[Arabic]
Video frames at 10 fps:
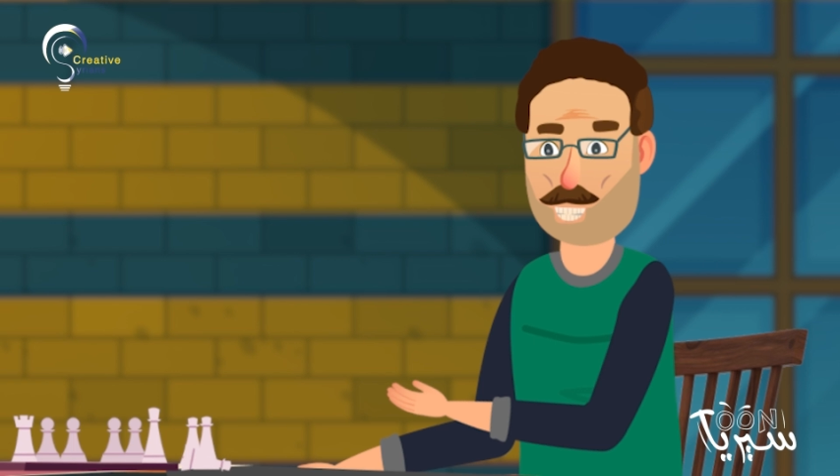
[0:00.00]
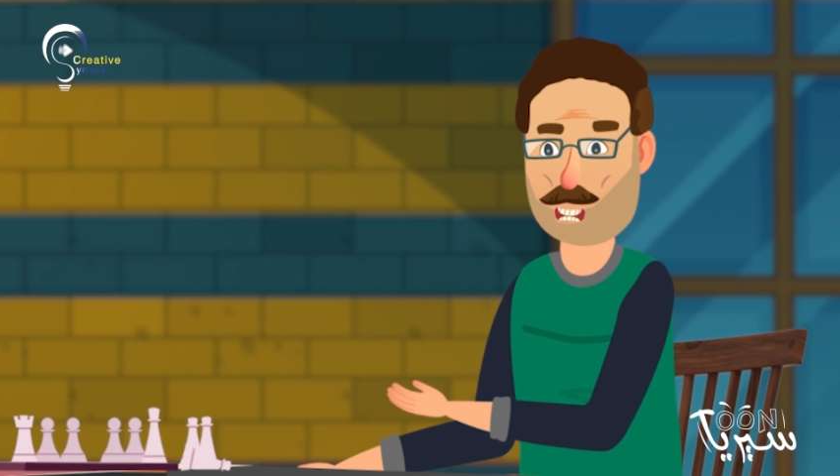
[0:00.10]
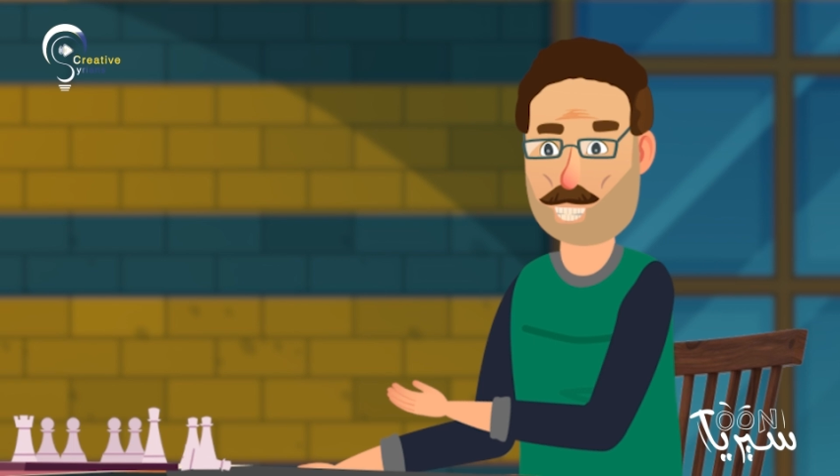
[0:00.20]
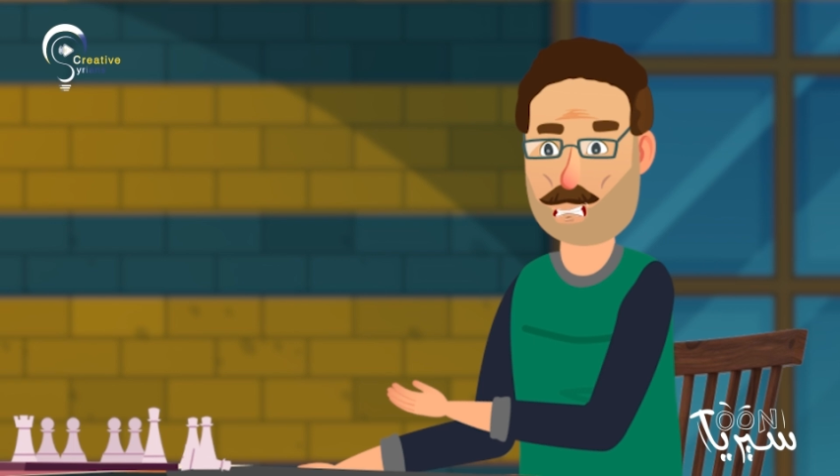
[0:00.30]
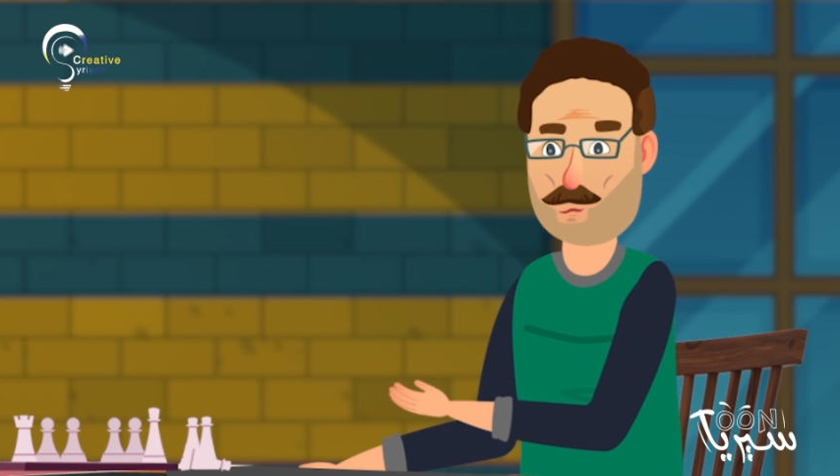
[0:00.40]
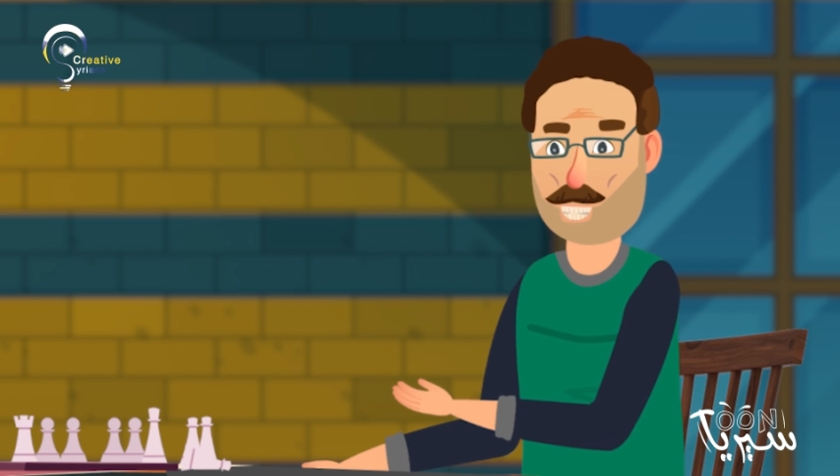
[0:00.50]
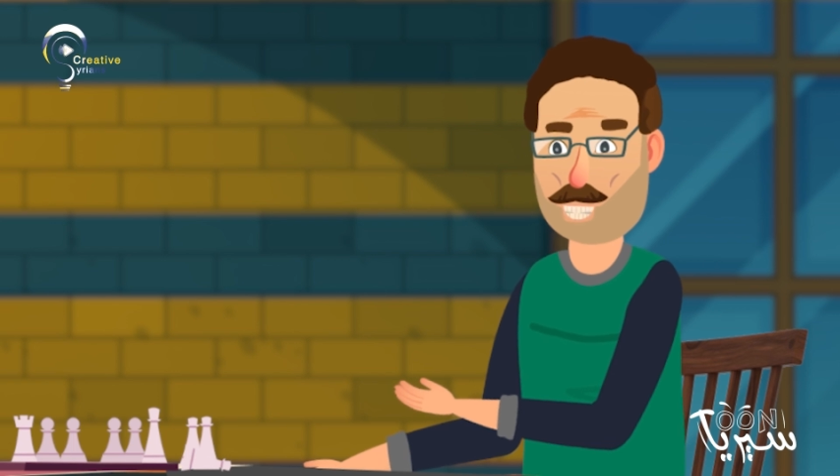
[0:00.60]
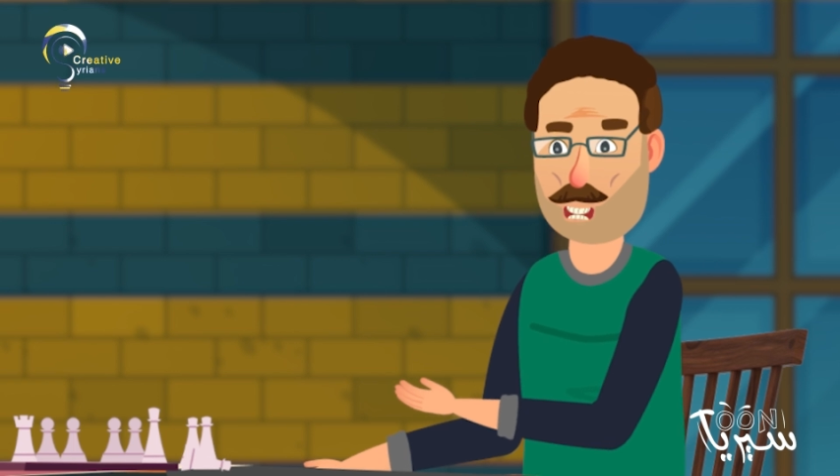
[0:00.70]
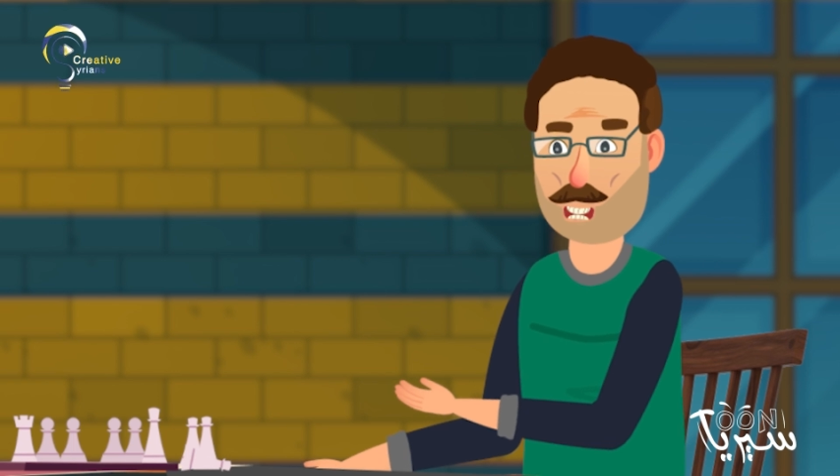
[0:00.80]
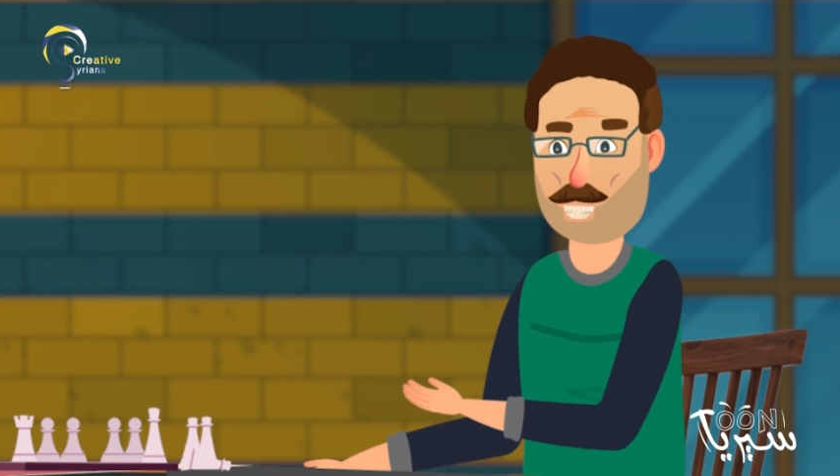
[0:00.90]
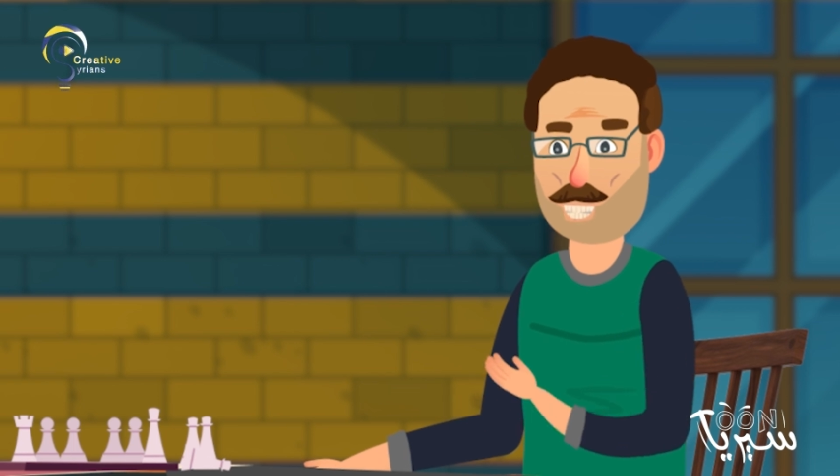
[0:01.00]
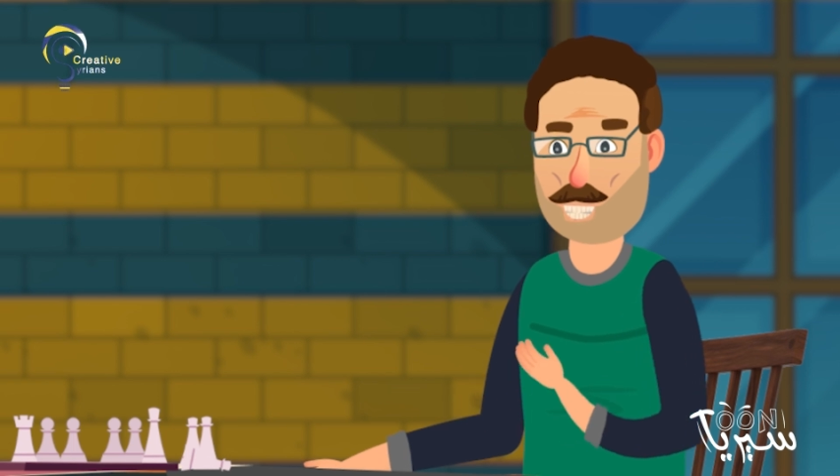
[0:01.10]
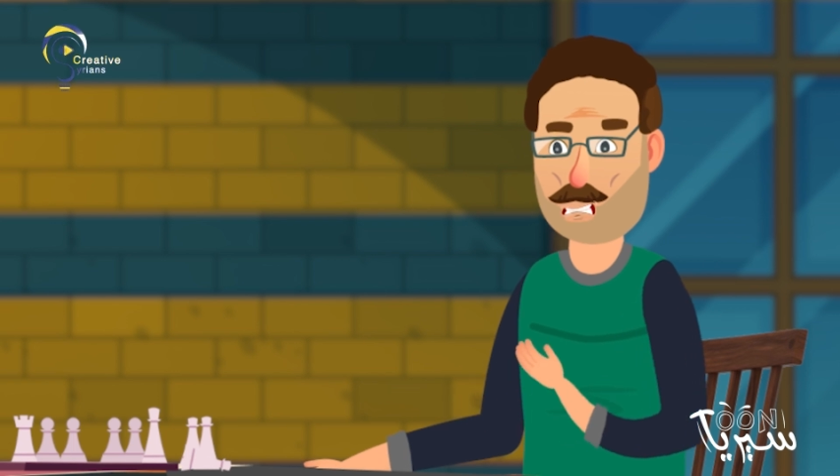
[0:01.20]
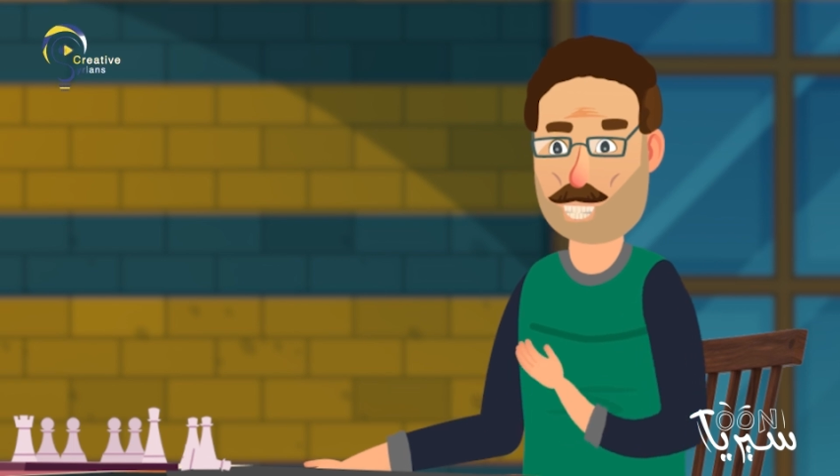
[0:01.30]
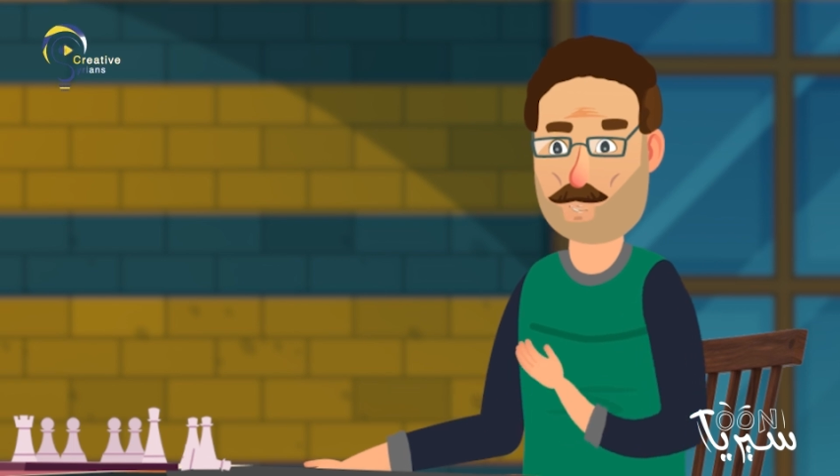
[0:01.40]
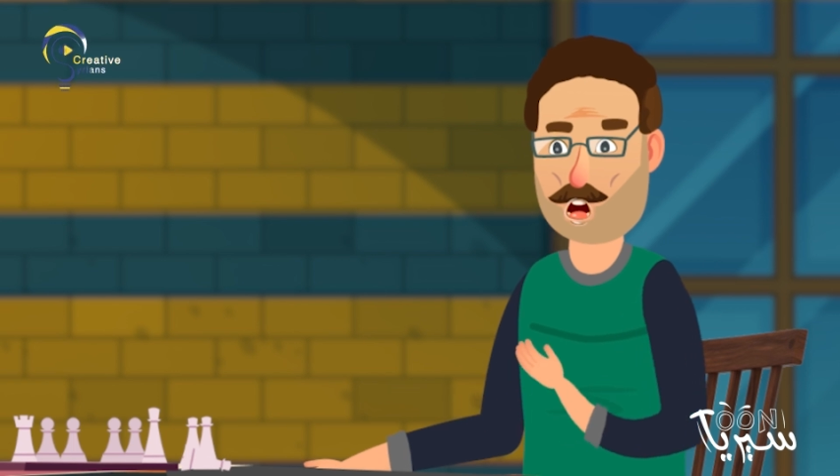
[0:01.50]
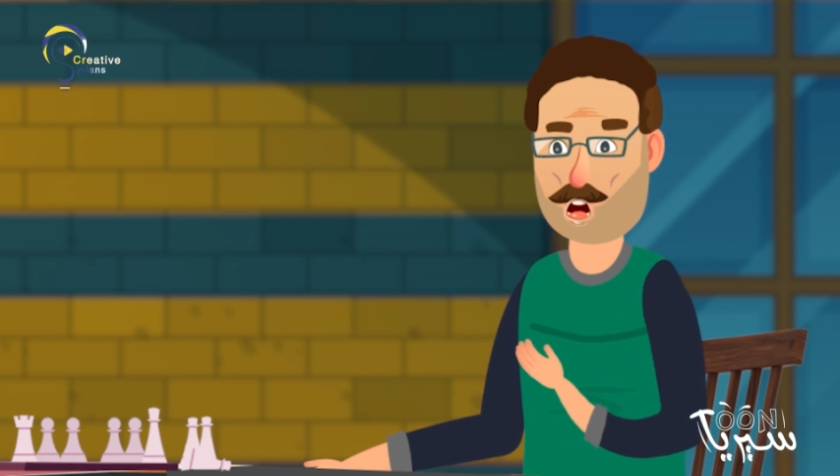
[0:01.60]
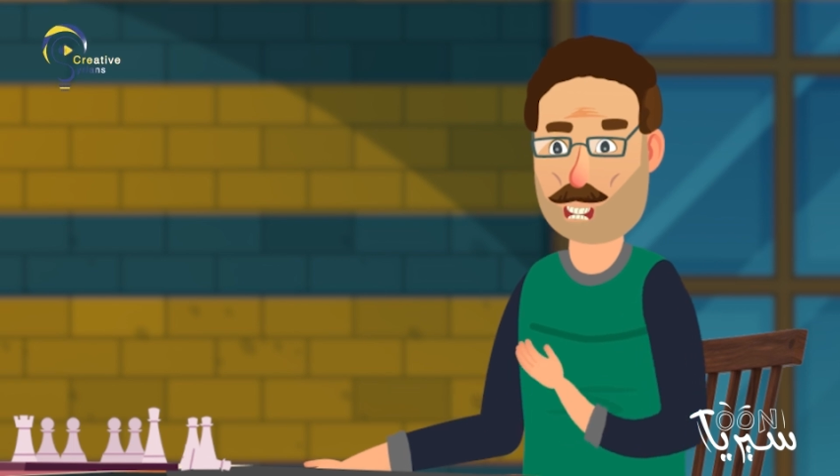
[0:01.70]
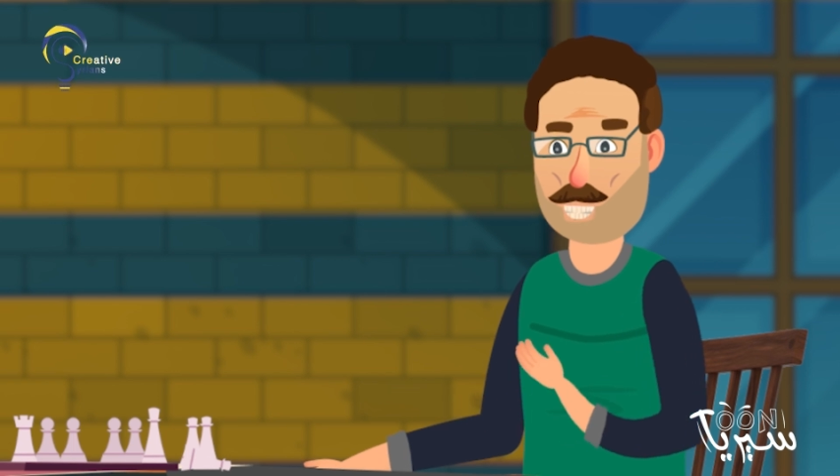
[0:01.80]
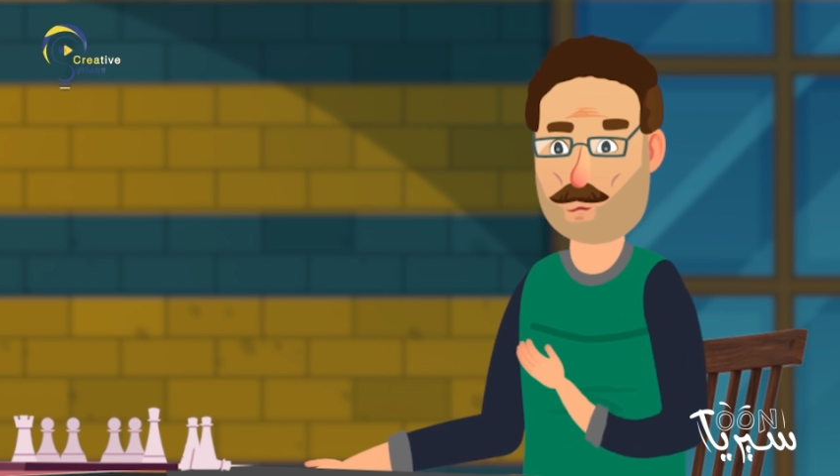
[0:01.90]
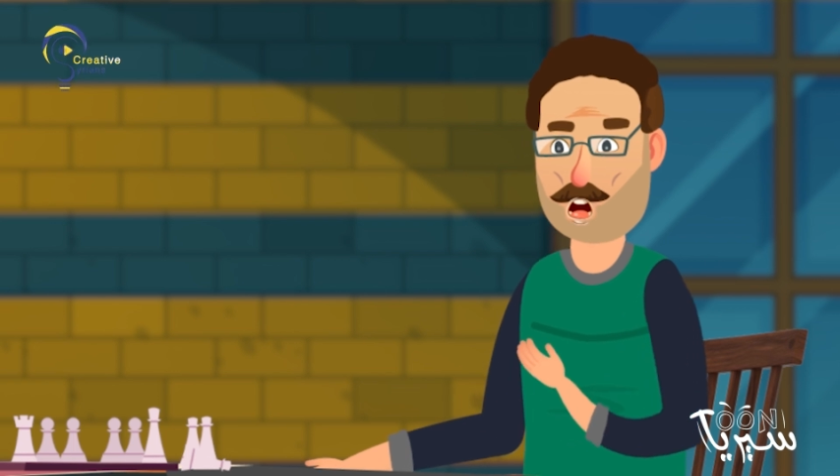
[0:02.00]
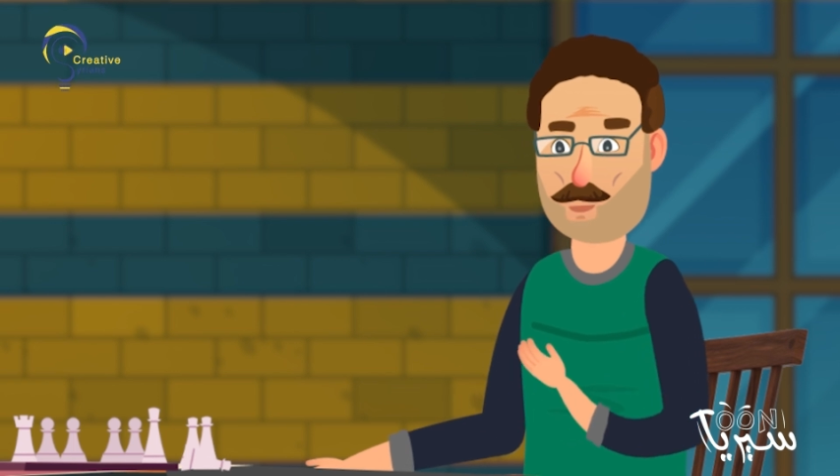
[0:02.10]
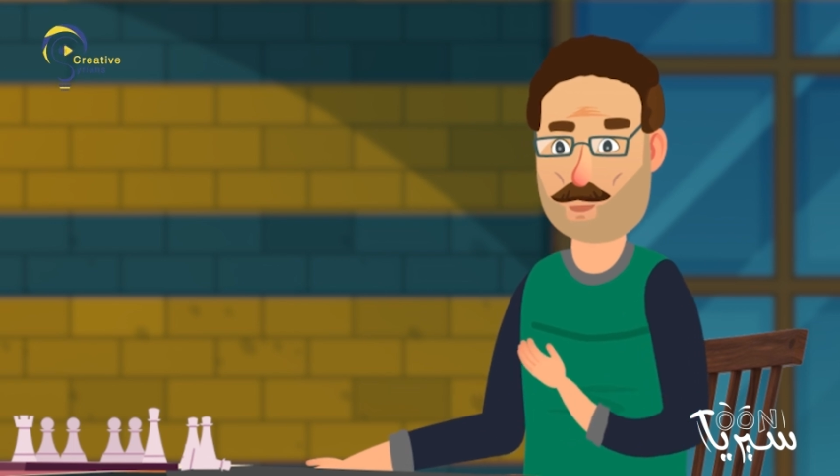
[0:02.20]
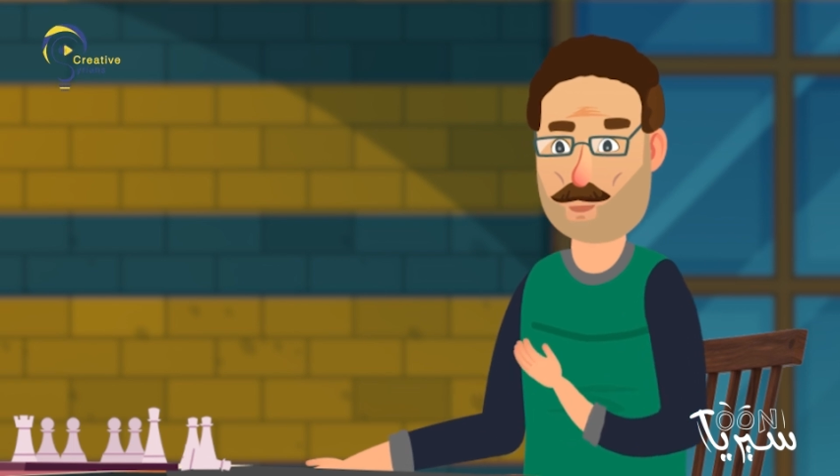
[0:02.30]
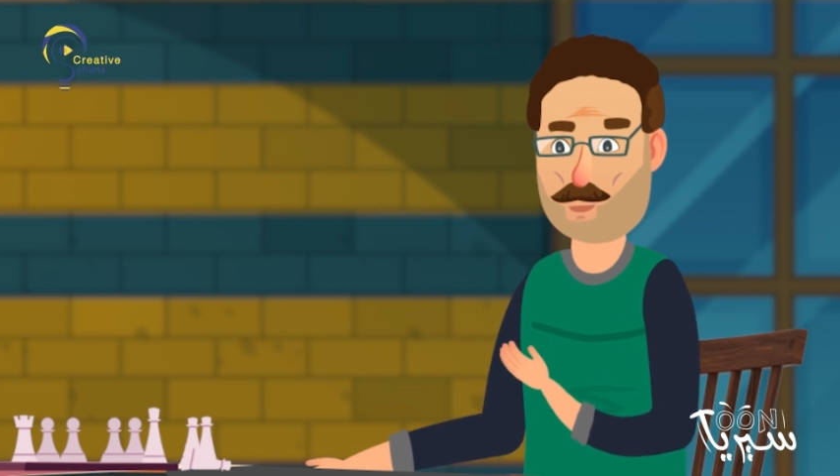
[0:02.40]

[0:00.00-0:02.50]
لك لسه امبارح قلت لي جبت كرتونه زبده